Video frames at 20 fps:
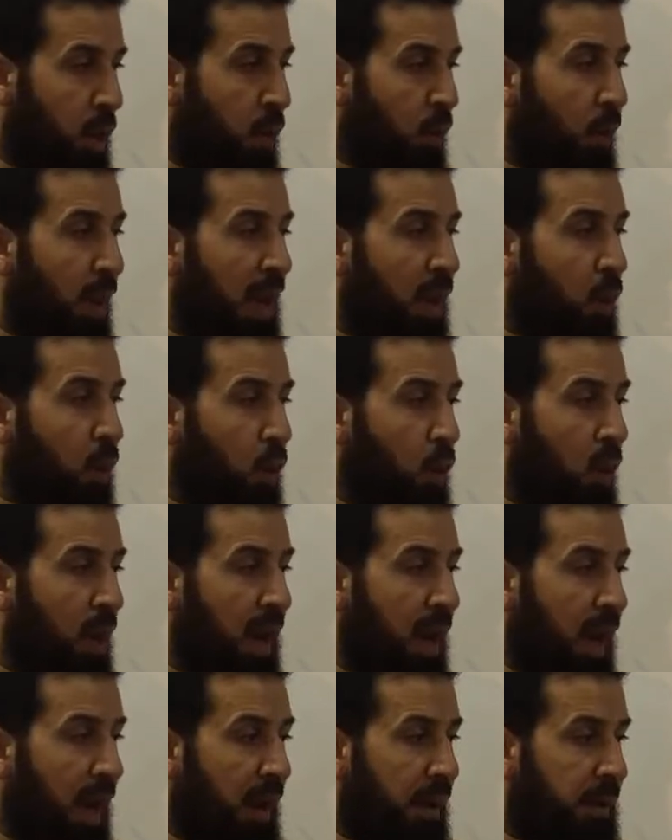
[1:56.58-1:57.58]

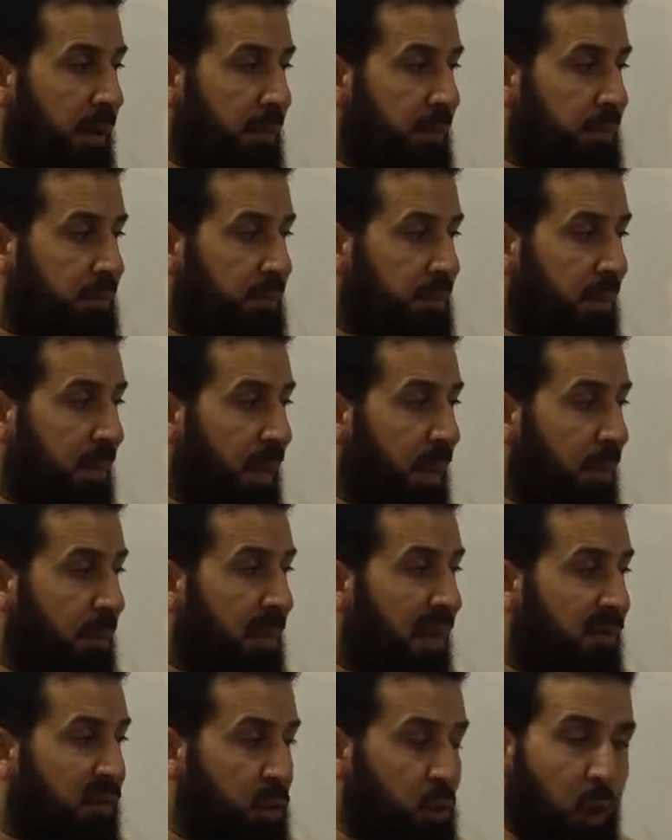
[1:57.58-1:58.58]
والأولى
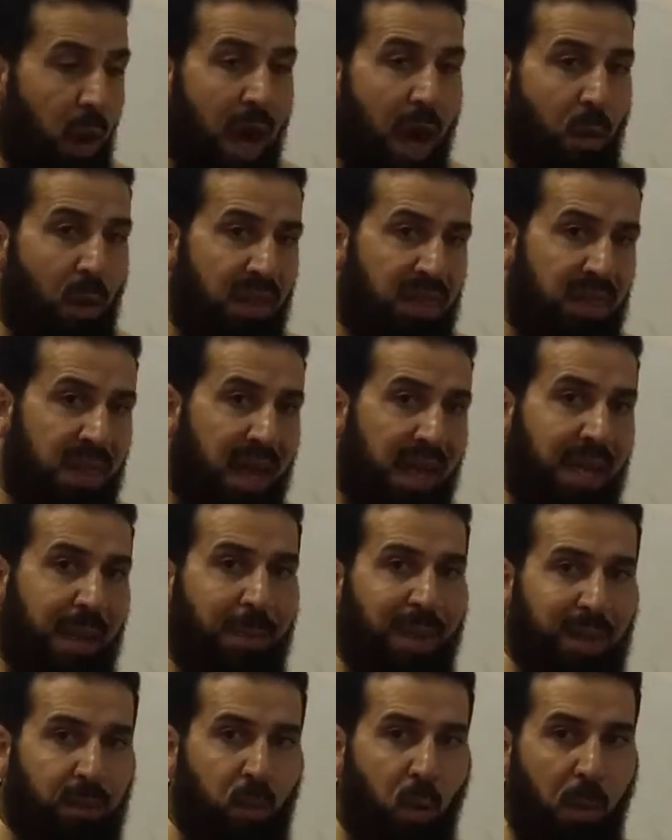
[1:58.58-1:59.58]
مفتوحة والثانية
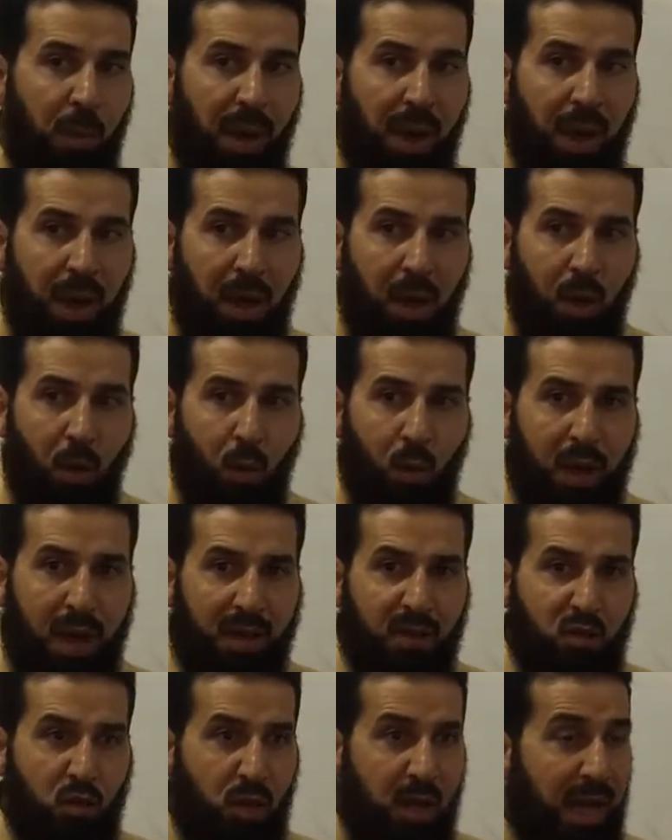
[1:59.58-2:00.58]
مضمومة
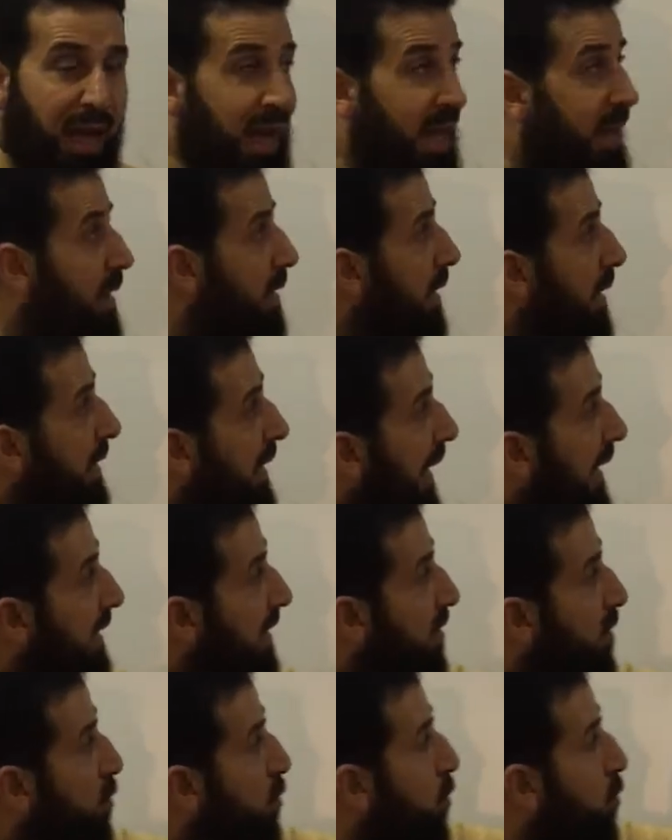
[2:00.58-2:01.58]
وركزوا الآن
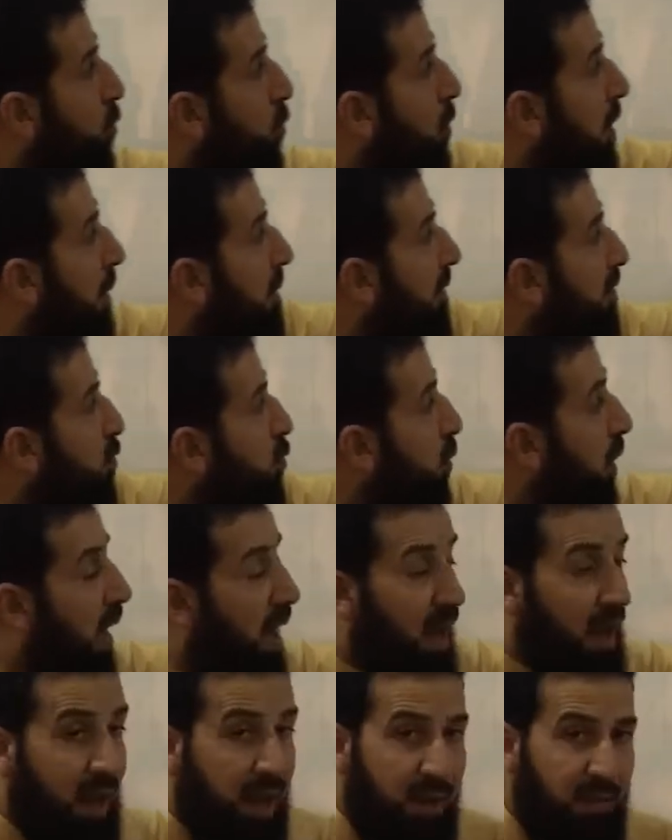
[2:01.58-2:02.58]
نتحدث أن الأولى
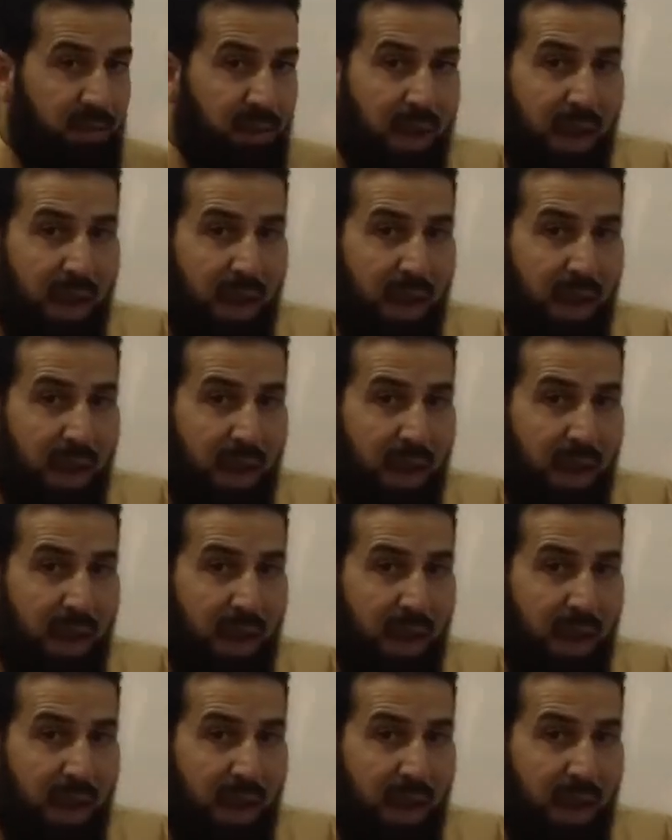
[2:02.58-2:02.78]
مفتوحة في